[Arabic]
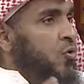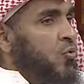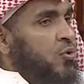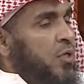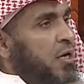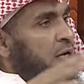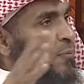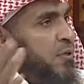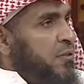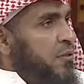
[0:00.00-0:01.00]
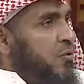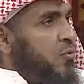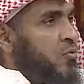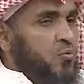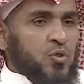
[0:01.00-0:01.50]
وتقلبت
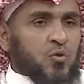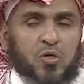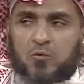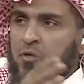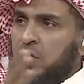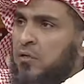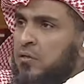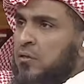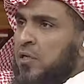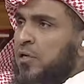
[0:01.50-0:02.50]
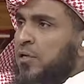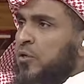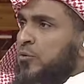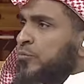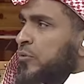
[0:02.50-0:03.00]
وجوك البقر
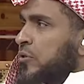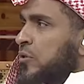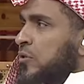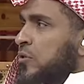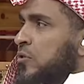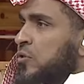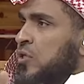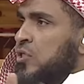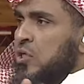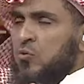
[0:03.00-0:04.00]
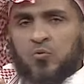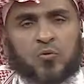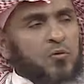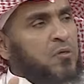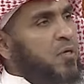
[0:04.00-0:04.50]
كلهم اتجهوا
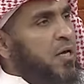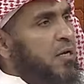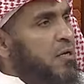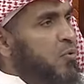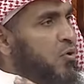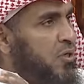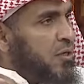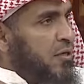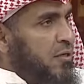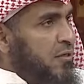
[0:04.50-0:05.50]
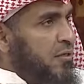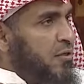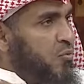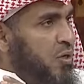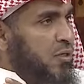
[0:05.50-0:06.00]
لمكان المويه بي
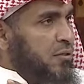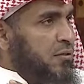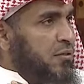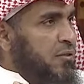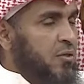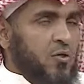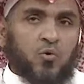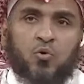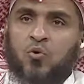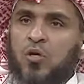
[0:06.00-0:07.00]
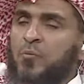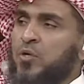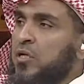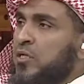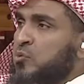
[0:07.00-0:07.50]
الوايت هو يقول يوم
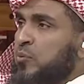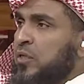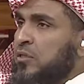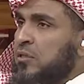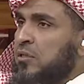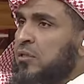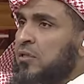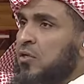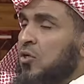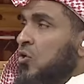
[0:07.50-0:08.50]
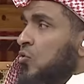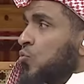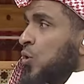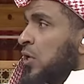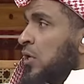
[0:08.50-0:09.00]
اني اصبحت
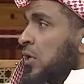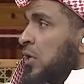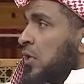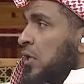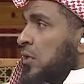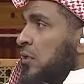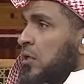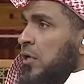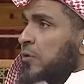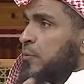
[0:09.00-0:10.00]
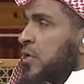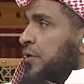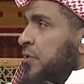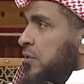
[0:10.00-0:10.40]
ولا الحلال حقي كله بقر